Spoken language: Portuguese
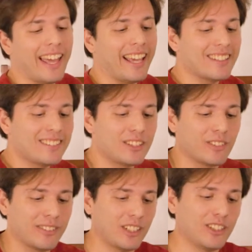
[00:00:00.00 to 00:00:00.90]
Essas
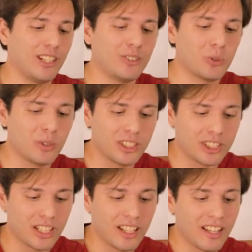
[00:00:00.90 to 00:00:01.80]
vão ser as
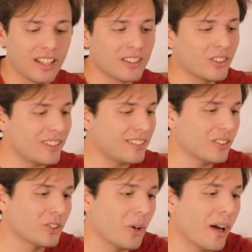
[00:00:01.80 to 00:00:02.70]
leituras nossa,
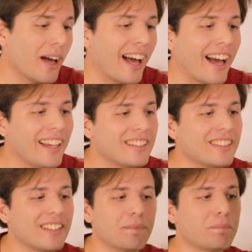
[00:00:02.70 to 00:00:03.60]
eu tô
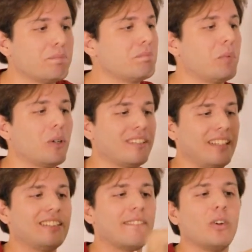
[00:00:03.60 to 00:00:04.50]
ainda, pô,
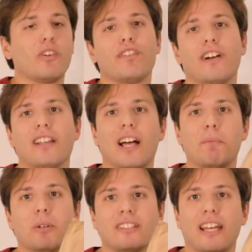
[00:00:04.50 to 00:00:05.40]
sem saber o que falar
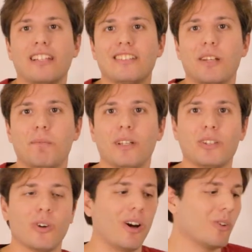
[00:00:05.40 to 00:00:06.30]
por ter
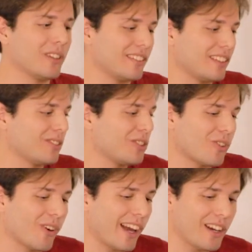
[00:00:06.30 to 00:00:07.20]
recebido algo assim dos
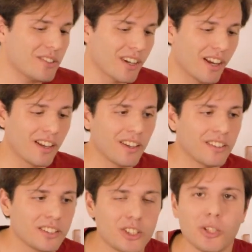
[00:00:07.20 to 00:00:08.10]
correios
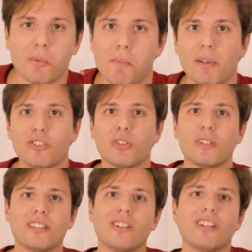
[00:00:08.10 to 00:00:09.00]
de uma
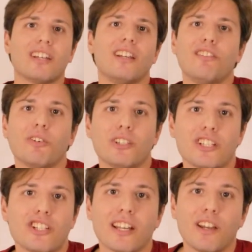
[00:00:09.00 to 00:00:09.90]
pessoa tão incrível que
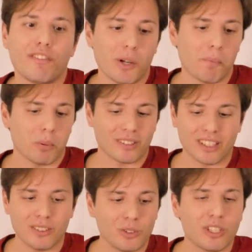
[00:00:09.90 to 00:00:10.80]
já escreveu por
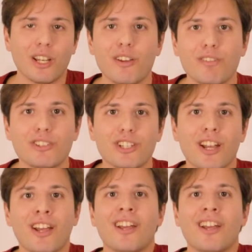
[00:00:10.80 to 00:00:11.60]
tantos livros.